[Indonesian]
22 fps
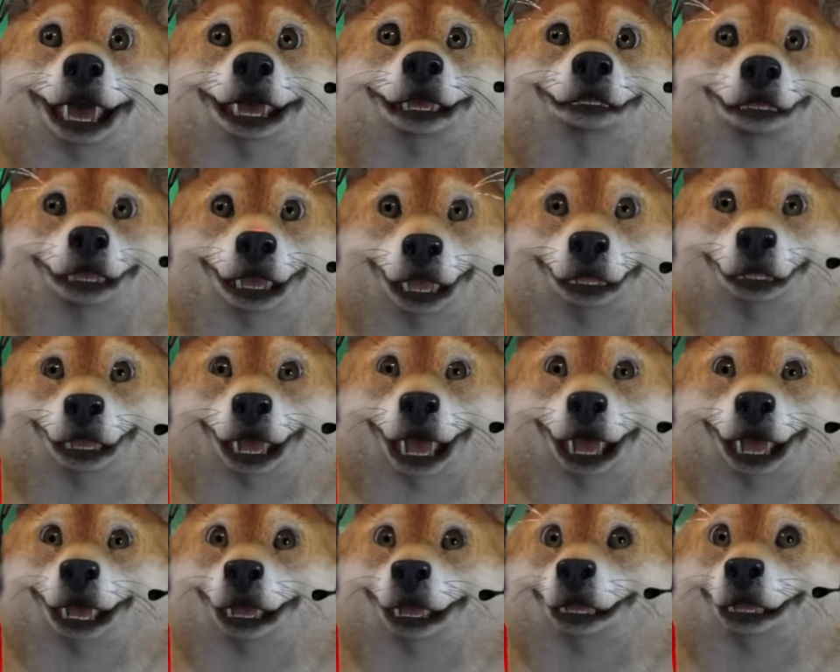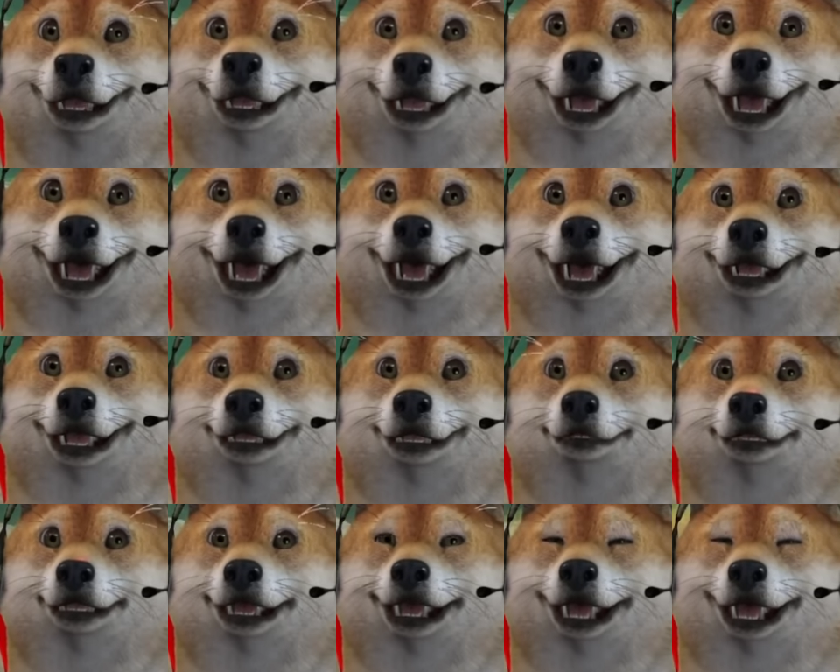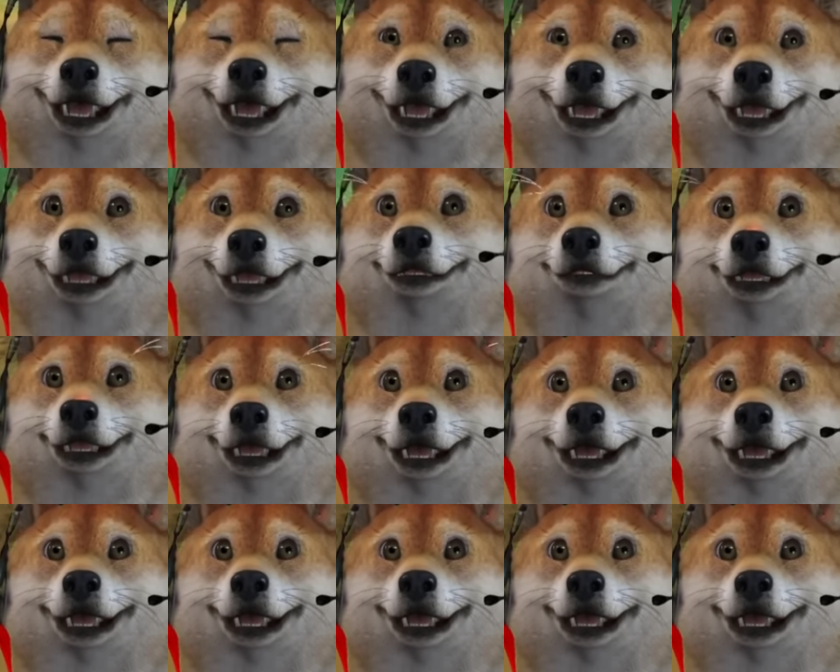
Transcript: santai nanti kau Giliran kau ada